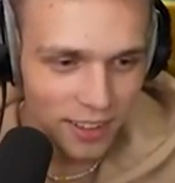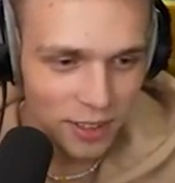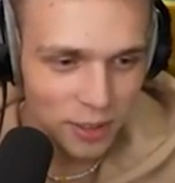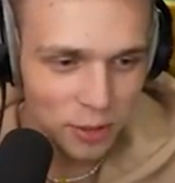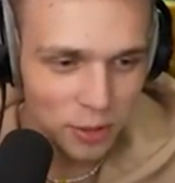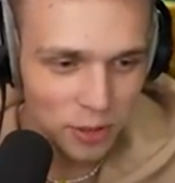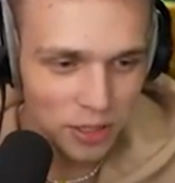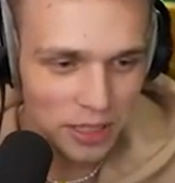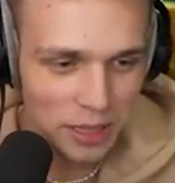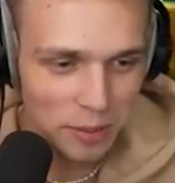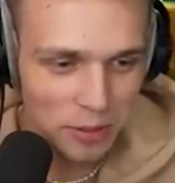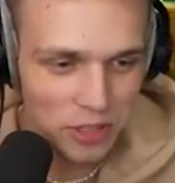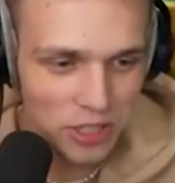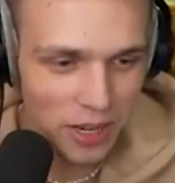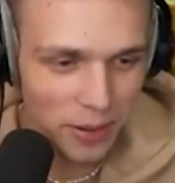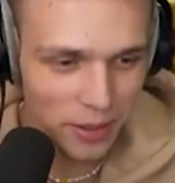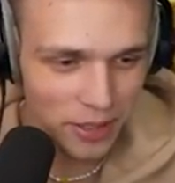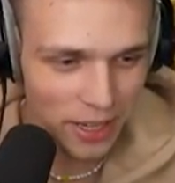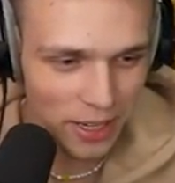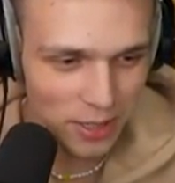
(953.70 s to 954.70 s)
Kurde,
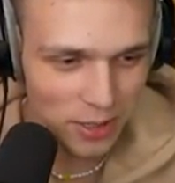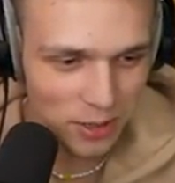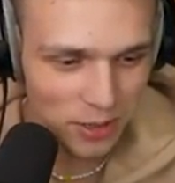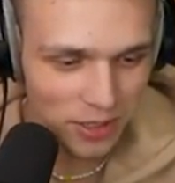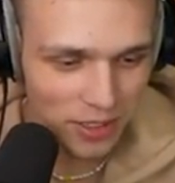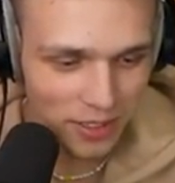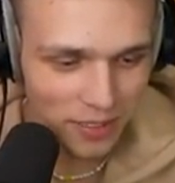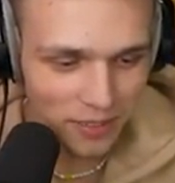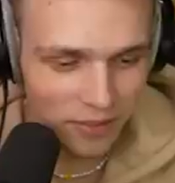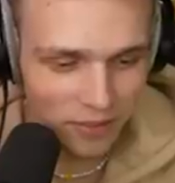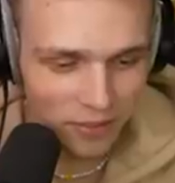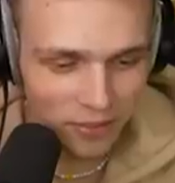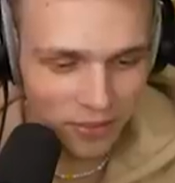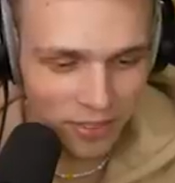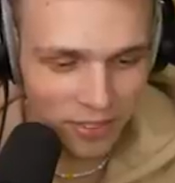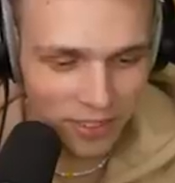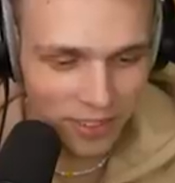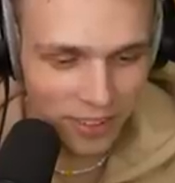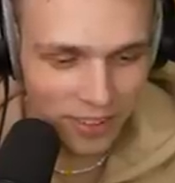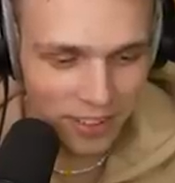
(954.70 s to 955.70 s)
musiałem od razu... do
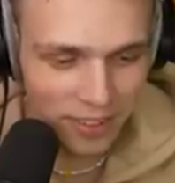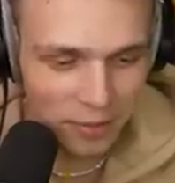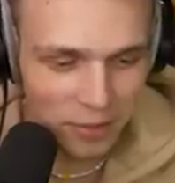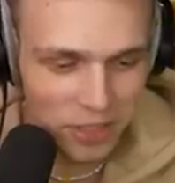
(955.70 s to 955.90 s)
wody.